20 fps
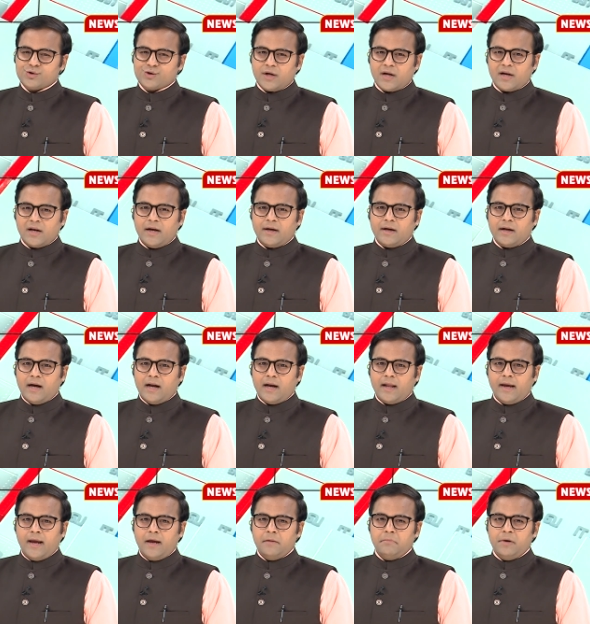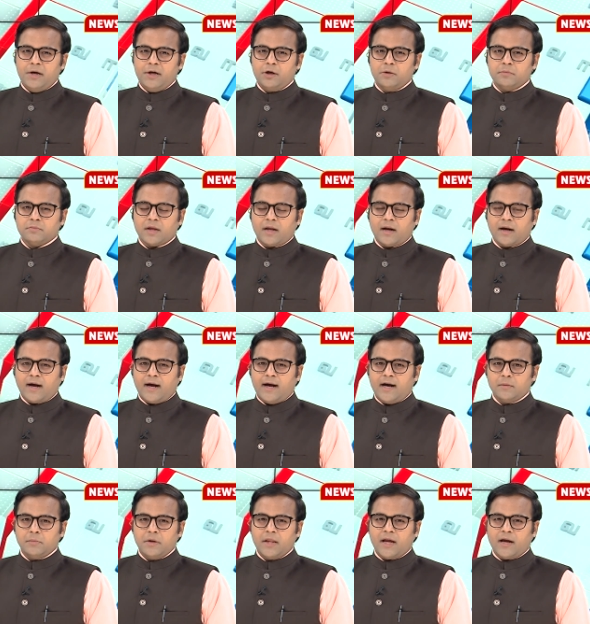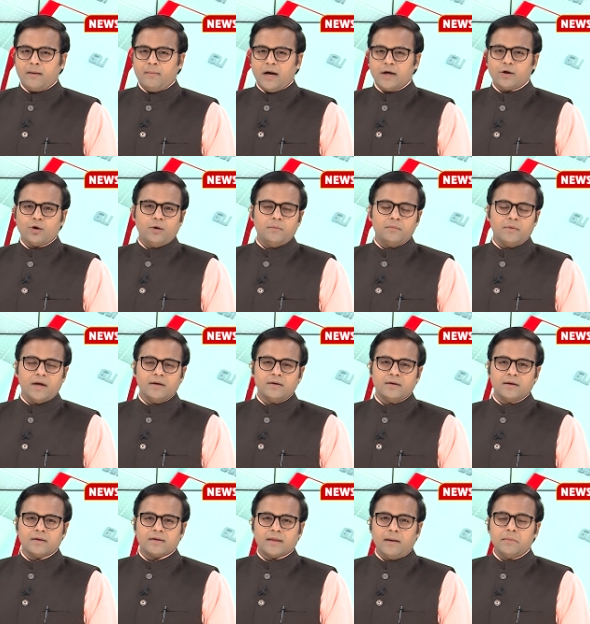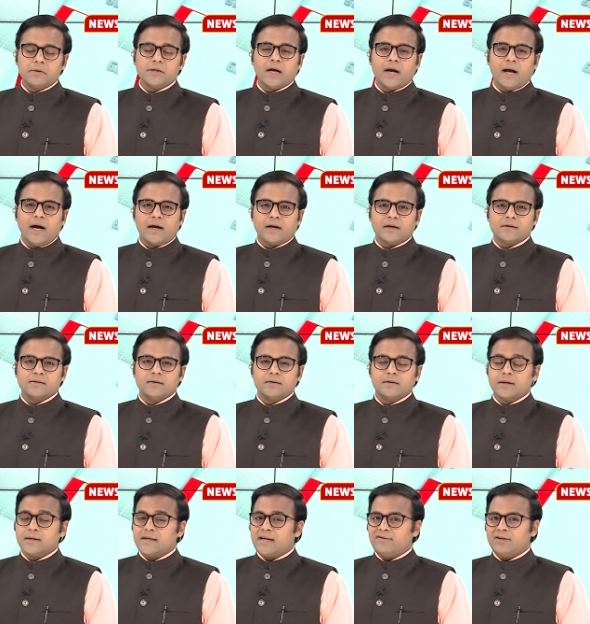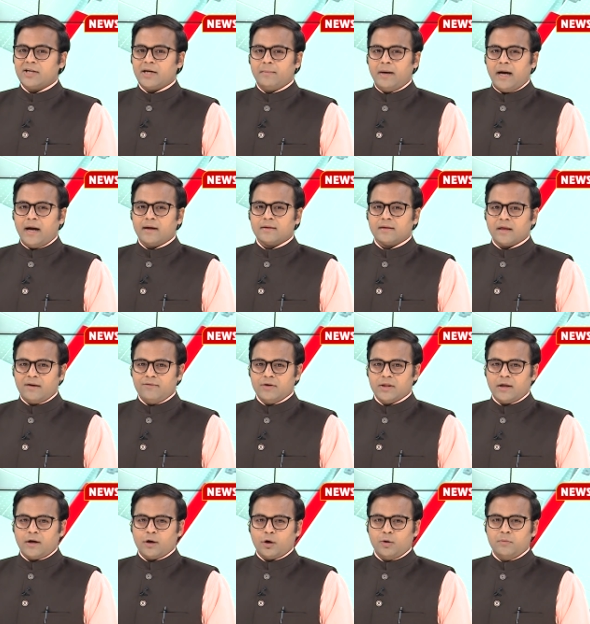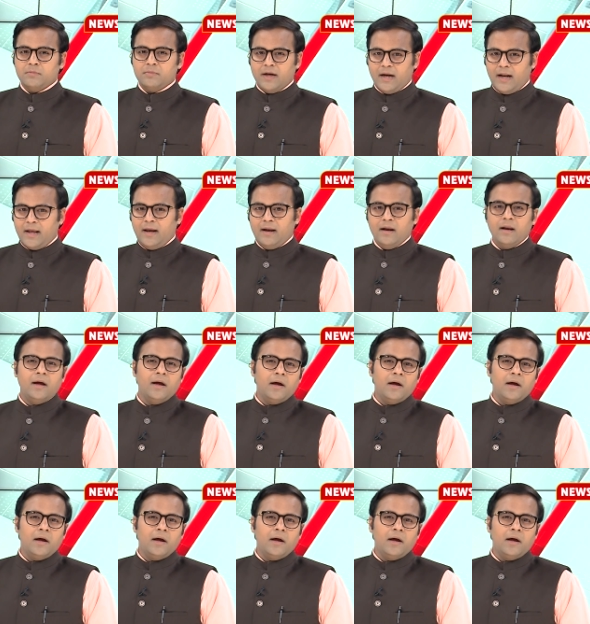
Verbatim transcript: ஸ்டெர்லைட் ஆலையை மீண்டும் திறக்க அனுமதிக்க மாட்டோம் என்று தமிழக அரசு திட்டவட்டமாக தெரிவித்திருக்கும் நிலையில்